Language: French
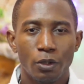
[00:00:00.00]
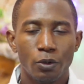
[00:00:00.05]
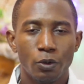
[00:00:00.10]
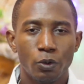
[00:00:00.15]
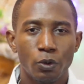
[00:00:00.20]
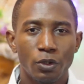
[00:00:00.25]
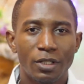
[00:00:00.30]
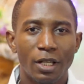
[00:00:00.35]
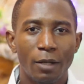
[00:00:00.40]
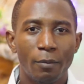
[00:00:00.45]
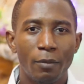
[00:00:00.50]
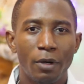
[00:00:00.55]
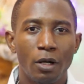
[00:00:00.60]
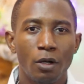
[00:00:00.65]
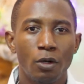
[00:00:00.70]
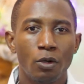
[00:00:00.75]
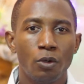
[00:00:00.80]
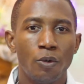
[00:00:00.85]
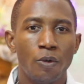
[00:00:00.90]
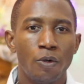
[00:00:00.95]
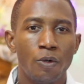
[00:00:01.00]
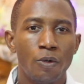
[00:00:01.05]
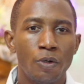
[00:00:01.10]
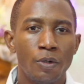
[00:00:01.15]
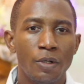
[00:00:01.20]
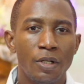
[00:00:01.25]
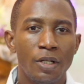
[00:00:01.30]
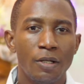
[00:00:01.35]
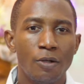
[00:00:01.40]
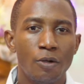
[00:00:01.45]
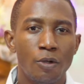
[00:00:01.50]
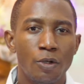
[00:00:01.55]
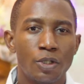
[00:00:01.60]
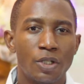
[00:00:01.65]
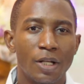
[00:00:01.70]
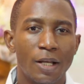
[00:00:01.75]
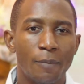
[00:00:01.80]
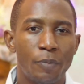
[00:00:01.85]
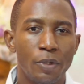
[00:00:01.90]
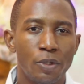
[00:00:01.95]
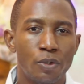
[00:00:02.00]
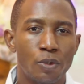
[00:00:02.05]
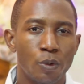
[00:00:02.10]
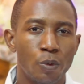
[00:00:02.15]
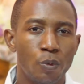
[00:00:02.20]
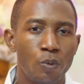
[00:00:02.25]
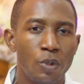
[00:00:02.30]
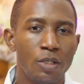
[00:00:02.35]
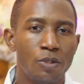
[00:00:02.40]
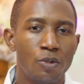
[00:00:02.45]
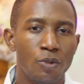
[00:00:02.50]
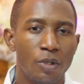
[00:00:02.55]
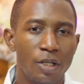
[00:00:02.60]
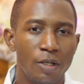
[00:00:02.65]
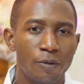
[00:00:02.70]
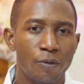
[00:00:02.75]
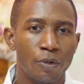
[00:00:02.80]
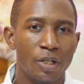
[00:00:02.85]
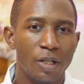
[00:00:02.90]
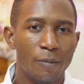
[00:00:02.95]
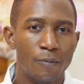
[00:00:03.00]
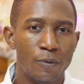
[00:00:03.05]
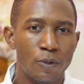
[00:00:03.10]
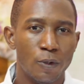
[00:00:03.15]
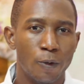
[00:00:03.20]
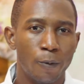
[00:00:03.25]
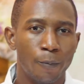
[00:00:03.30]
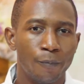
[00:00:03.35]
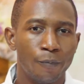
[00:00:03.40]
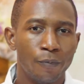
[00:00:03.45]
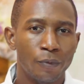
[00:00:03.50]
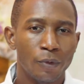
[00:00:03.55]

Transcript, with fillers: notamment le, le chapitre 8 du livre des psaumes,